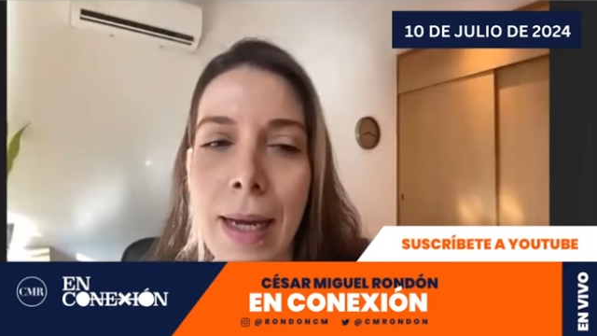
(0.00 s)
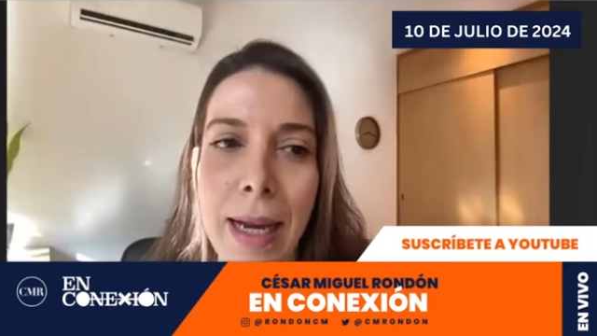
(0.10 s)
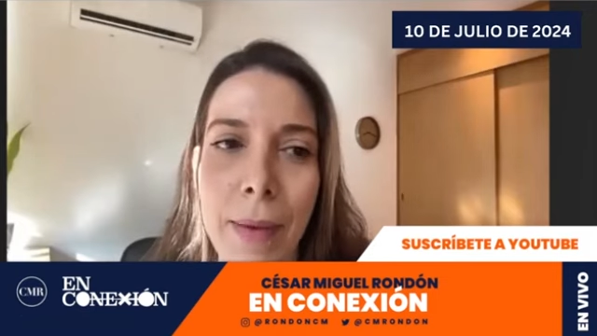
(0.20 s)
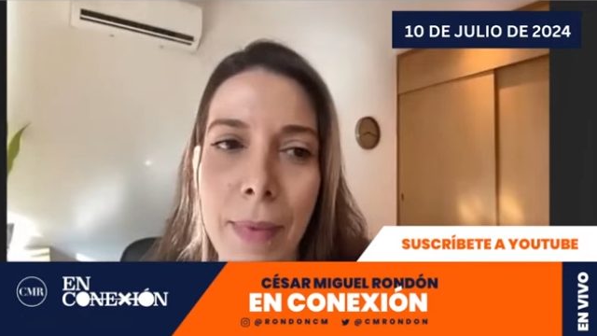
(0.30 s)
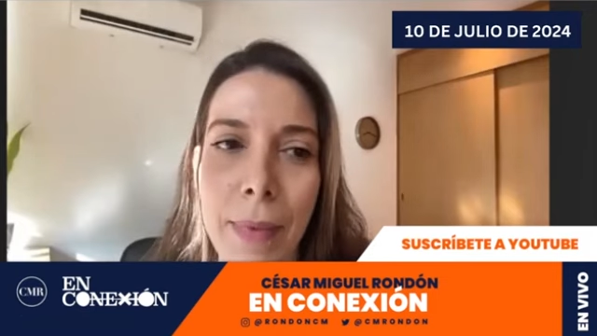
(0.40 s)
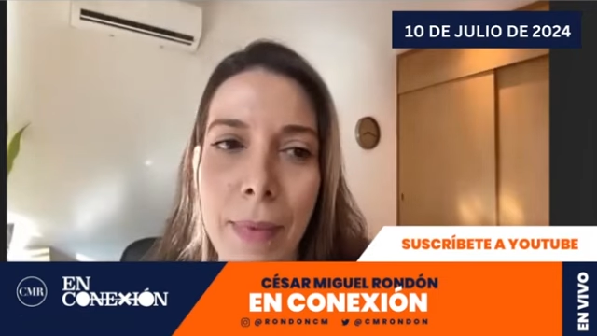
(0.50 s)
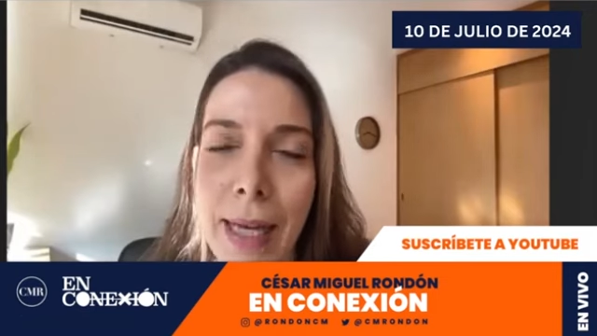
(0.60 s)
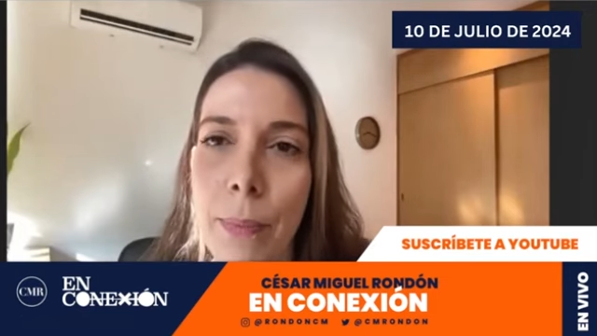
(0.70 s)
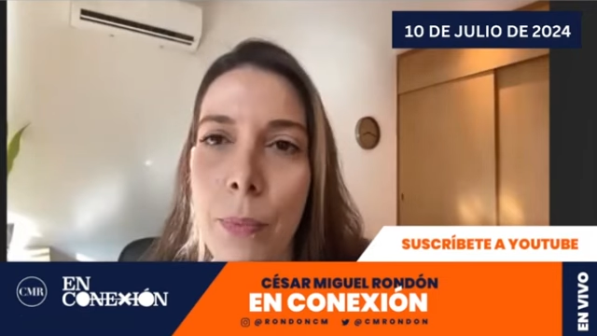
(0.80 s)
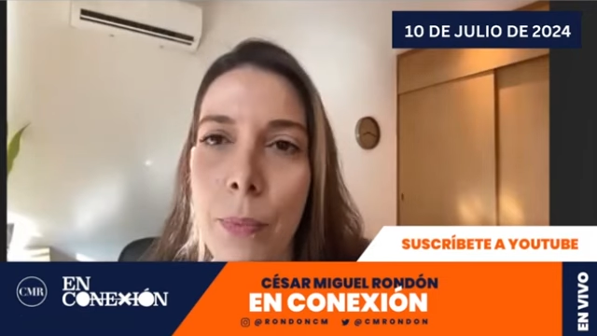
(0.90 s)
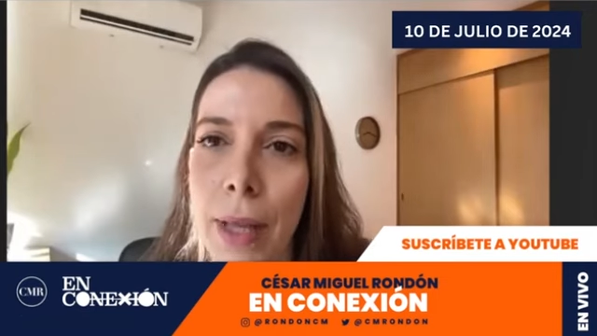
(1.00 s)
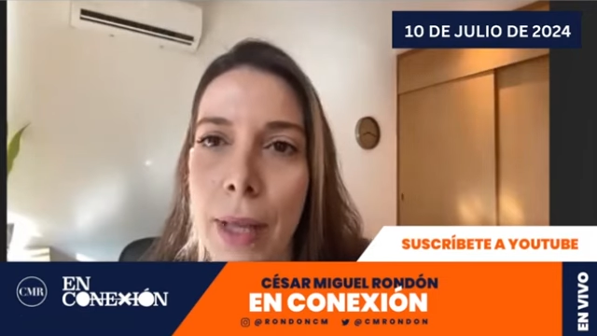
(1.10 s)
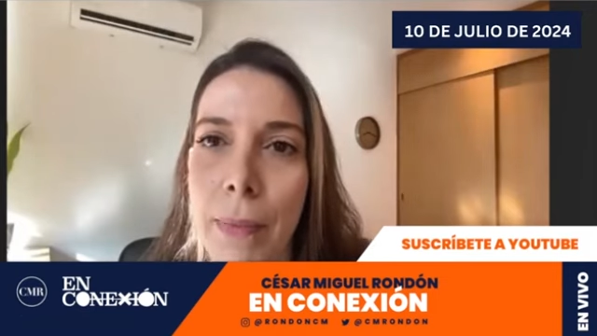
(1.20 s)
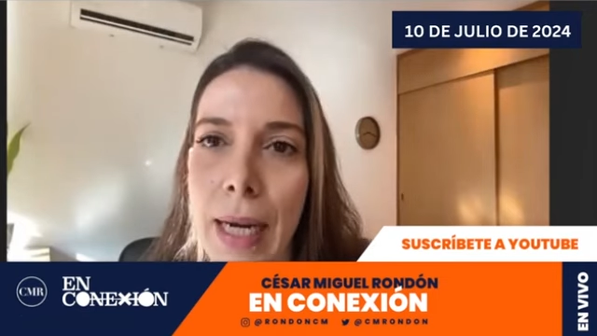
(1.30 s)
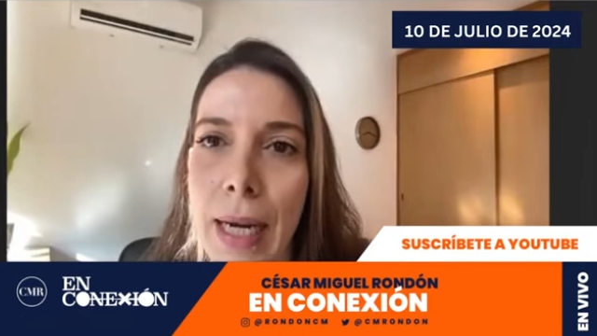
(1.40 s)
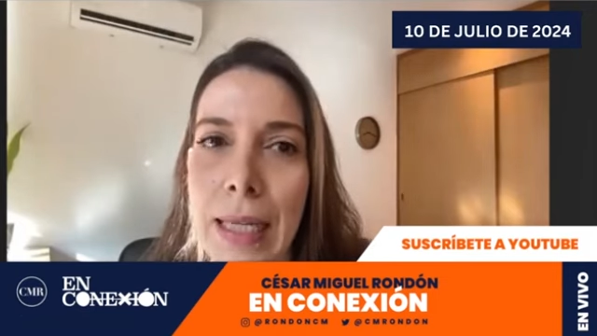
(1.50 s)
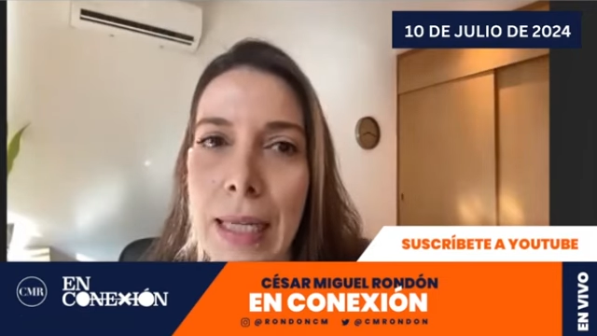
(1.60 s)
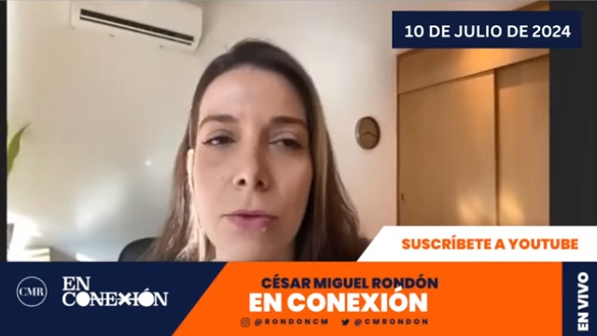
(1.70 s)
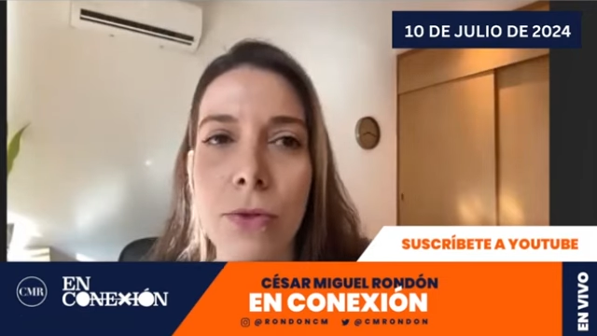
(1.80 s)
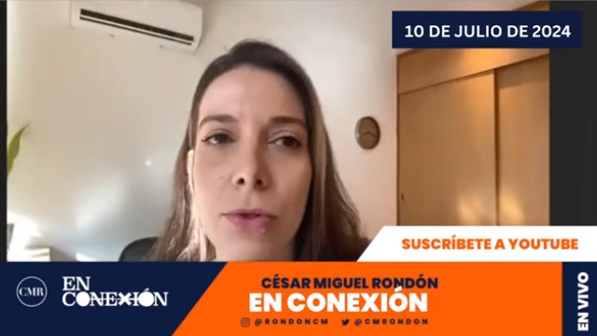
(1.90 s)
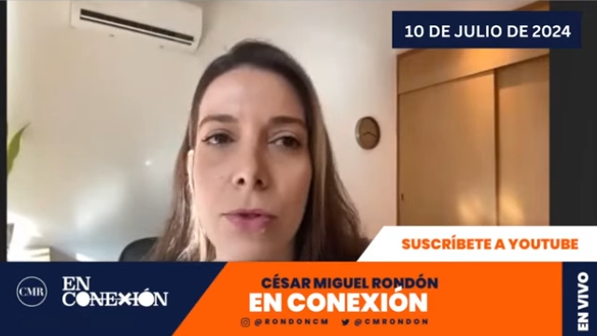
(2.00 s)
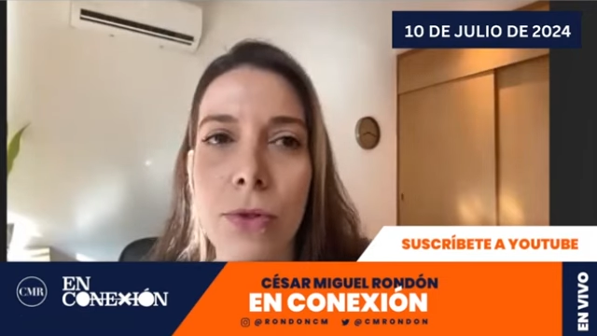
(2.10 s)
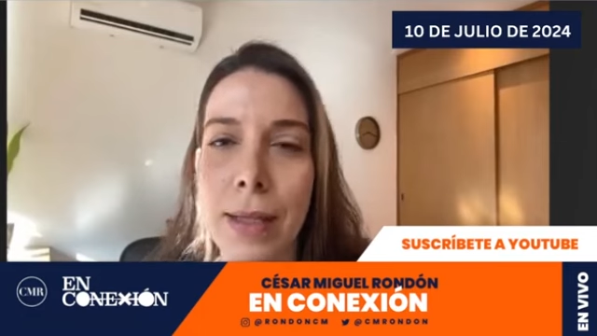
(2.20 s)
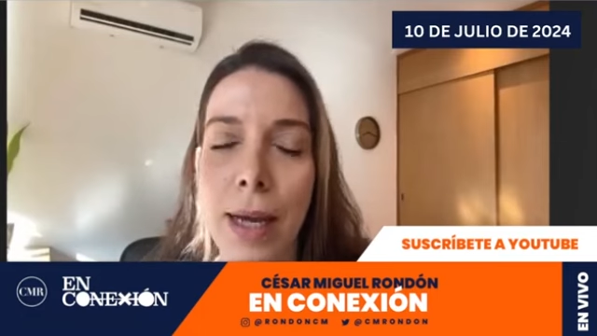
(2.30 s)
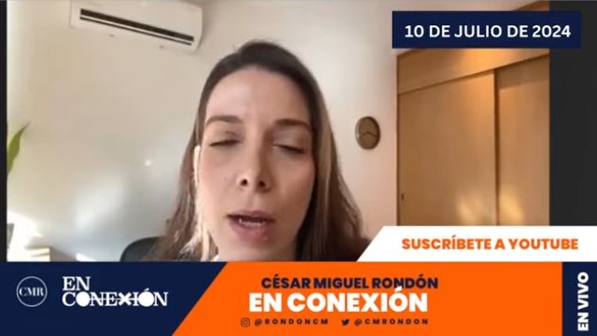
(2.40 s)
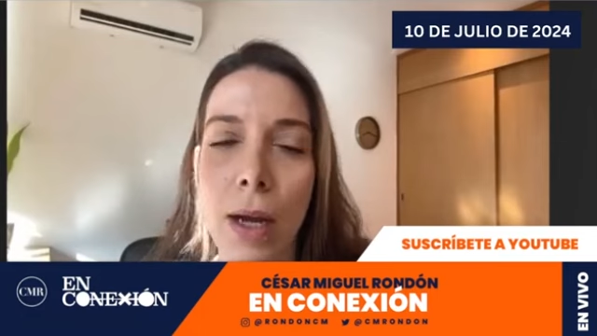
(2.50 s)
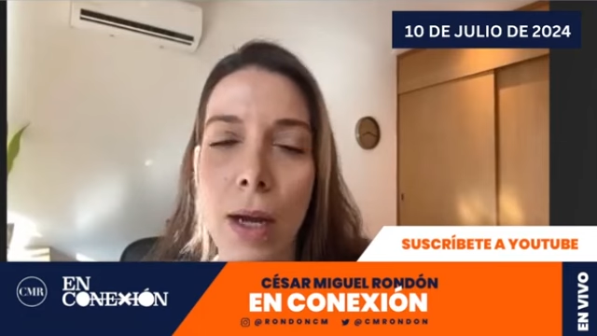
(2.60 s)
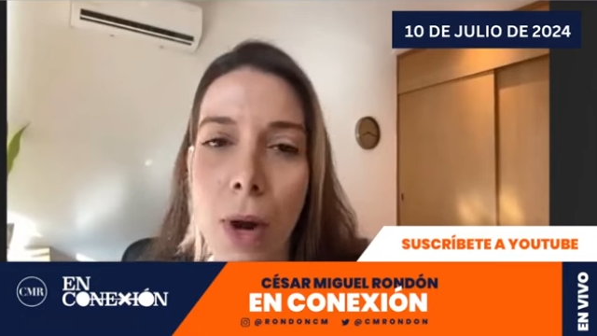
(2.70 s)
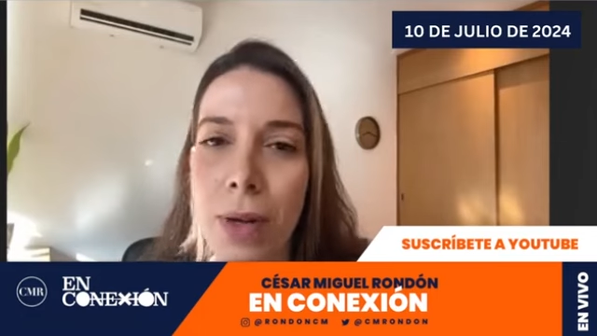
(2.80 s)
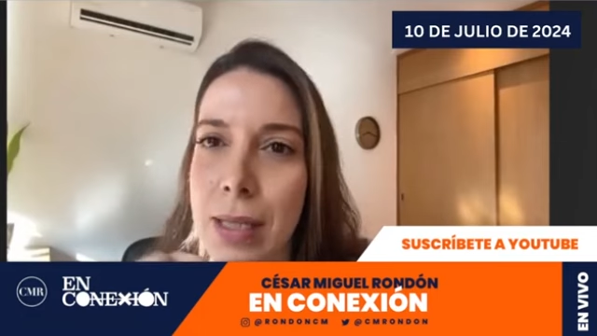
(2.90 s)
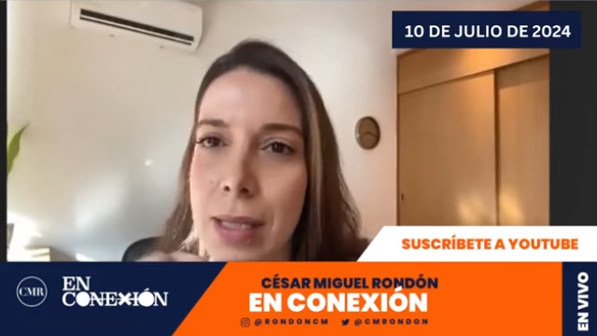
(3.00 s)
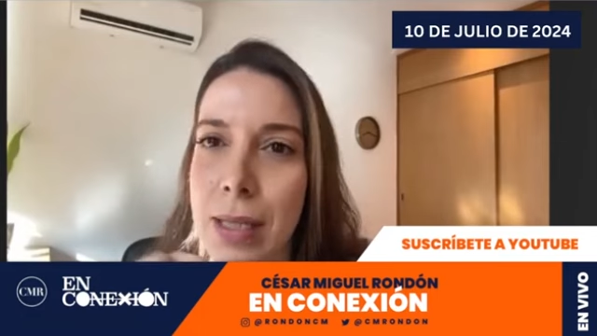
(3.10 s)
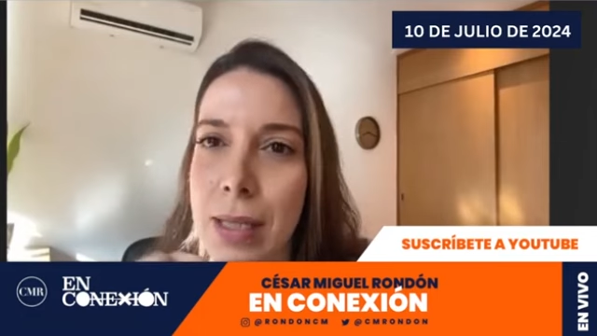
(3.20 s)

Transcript: En la medida en que puedan ver las circunstancias como algo así,